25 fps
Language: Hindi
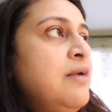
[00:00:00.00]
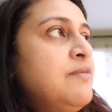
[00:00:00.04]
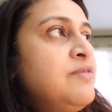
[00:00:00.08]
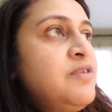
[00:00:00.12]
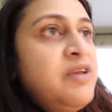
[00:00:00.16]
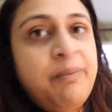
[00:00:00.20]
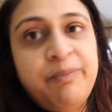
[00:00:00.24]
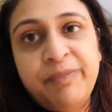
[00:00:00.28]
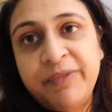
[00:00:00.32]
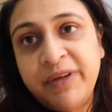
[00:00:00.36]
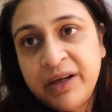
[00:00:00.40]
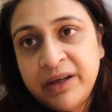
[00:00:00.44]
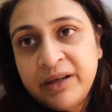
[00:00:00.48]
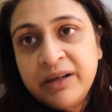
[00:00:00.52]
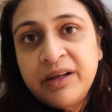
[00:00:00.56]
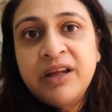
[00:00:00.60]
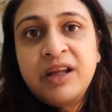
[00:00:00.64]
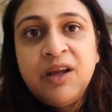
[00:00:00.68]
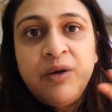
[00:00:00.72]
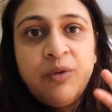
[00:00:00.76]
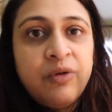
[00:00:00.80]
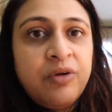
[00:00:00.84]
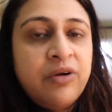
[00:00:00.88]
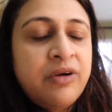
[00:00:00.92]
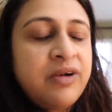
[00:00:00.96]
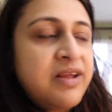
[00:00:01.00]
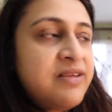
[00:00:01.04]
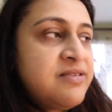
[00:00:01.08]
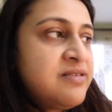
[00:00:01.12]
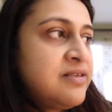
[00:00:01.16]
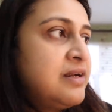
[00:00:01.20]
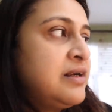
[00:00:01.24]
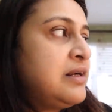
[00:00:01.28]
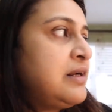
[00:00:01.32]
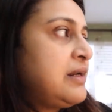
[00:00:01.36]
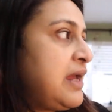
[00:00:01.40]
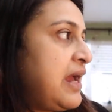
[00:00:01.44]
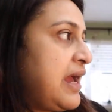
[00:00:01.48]
जब तक ना यू नो
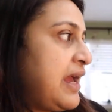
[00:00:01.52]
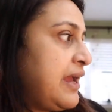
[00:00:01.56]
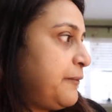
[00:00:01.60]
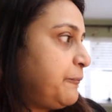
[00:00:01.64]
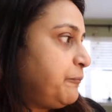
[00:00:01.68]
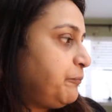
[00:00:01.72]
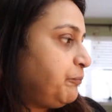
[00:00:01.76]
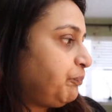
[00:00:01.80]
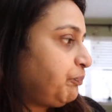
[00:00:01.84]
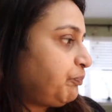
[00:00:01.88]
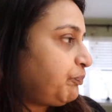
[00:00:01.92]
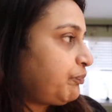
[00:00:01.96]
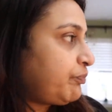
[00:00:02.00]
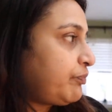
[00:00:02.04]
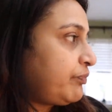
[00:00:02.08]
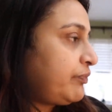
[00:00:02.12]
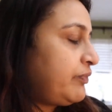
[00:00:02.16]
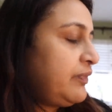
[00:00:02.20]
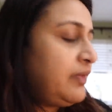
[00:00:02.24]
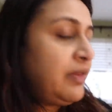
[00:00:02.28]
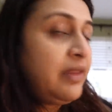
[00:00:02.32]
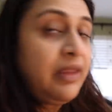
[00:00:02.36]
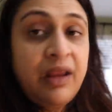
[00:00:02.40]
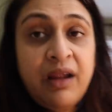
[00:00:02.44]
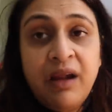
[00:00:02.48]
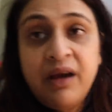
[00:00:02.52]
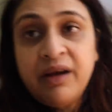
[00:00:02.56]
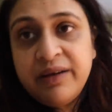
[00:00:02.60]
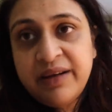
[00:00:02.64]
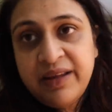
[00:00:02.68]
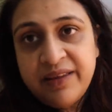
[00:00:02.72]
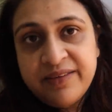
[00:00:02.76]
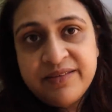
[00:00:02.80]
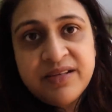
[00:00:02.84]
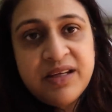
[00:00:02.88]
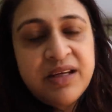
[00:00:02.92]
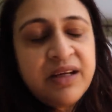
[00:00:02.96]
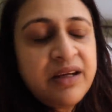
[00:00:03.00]
रिजल्ट आए
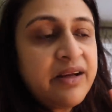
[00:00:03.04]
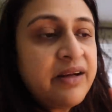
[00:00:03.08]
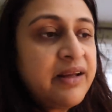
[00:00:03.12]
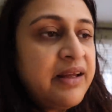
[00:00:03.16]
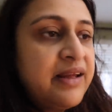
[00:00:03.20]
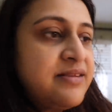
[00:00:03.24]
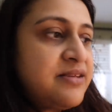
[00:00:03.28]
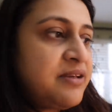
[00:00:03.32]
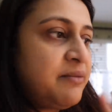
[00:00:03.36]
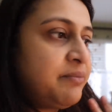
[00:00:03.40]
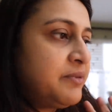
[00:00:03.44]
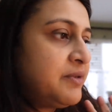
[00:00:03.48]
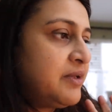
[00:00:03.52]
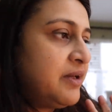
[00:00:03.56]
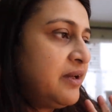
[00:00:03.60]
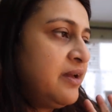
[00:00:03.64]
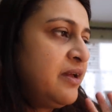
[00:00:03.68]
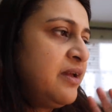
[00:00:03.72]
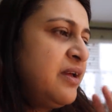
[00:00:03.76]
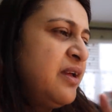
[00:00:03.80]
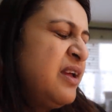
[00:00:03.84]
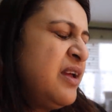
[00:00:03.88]
टेस्टिंग हाँ, करके जब तक